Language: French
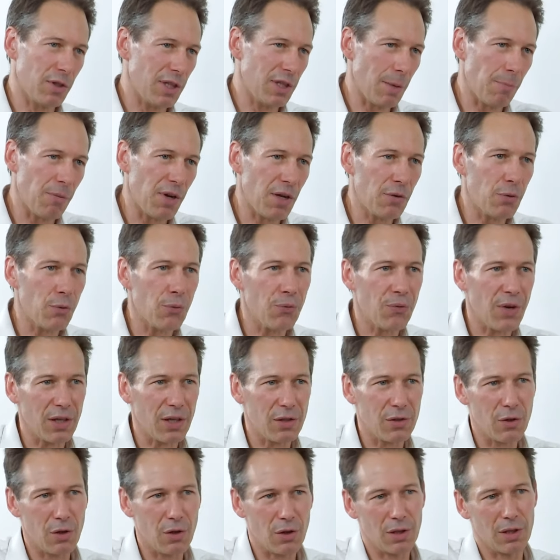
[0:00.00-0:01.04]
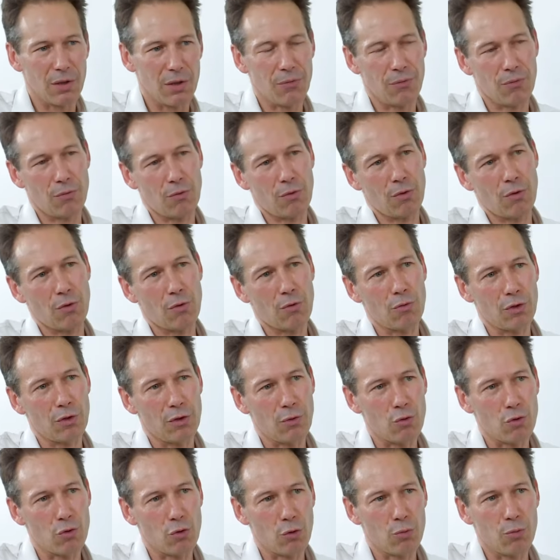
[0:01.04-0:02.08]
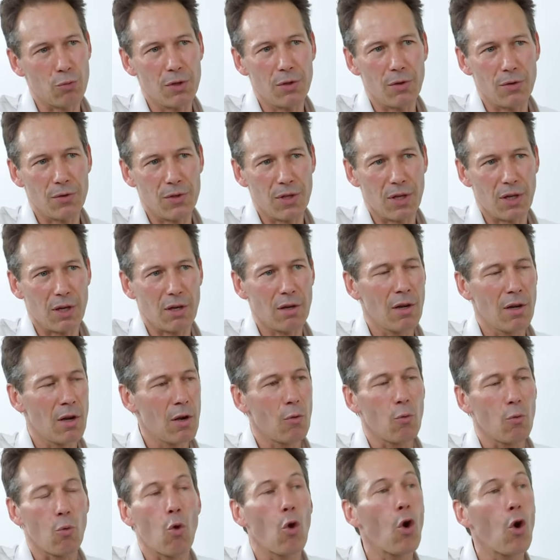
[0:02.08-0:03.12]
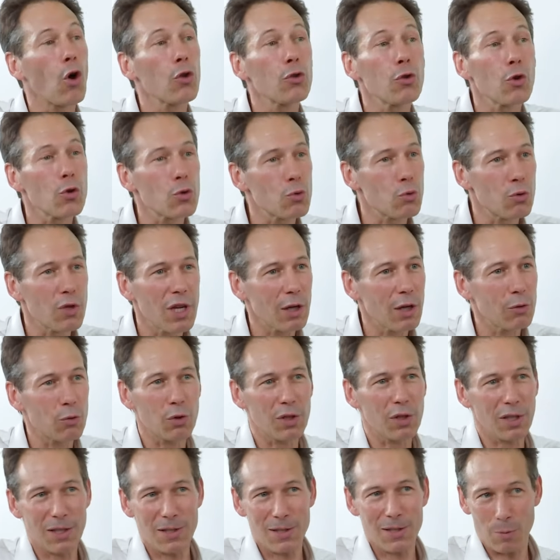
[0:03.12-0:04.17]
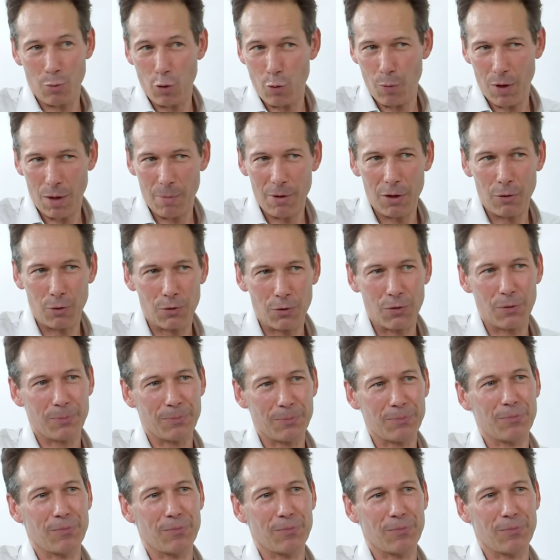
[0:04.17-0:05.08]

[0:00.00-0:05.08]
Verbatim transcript: il y a plein de facteurs qui font qu'on est aujourd'hui dans un, on rentre dans une ère de crise un peu permanente